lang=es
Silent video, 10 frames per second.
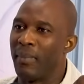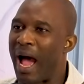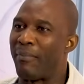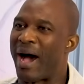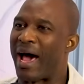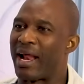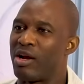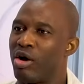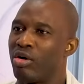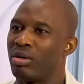
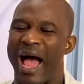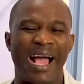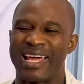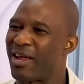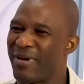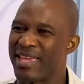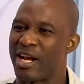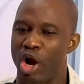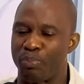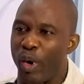amárrenlo,
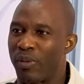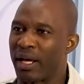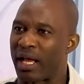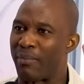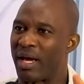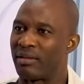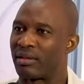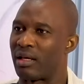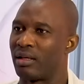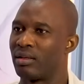acribíllenlo
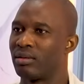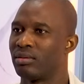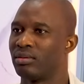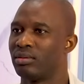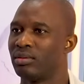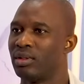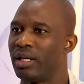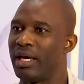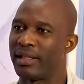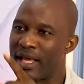públicamente.
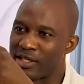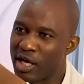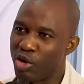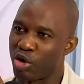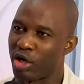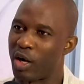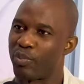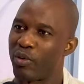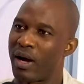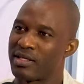Y te aseguro que el
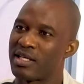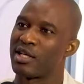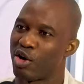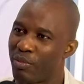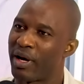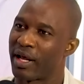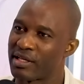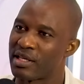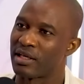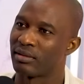pueblo va a decir se lo
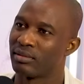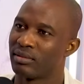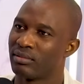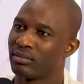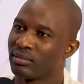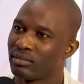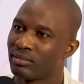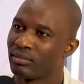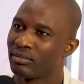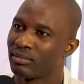merece.
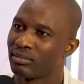¿Por qué?